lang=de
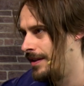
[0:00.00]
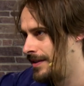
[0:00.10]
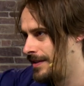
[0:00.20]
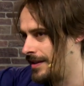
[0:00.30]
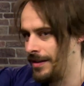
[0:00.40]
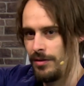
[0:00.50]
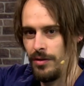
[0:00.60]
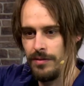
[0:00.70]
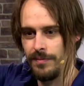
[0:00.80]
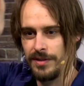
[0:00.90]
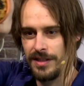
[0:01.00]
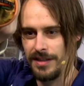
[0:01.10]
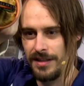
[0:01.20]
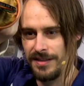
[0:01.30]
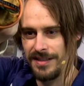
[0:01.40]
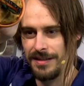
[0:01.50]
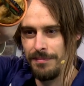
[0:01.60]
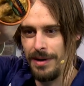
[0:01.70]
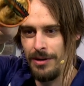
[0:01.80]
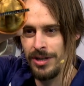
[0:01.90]
Sie ist in, oh, sie ist in, sie ist
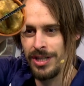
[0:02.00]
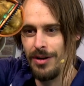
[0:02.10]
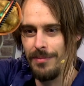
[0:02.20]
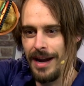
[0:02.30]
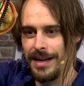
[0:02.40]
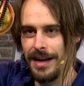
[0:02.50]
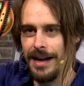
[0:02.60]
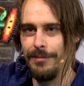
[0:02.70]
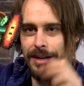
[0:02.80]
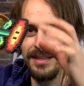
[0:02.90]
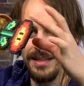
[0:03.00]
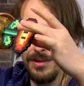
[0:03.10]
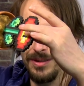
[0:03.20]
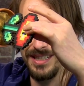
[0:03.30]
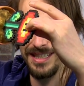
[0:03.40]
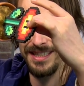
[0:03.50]
in Bauschaum eingearbeitet und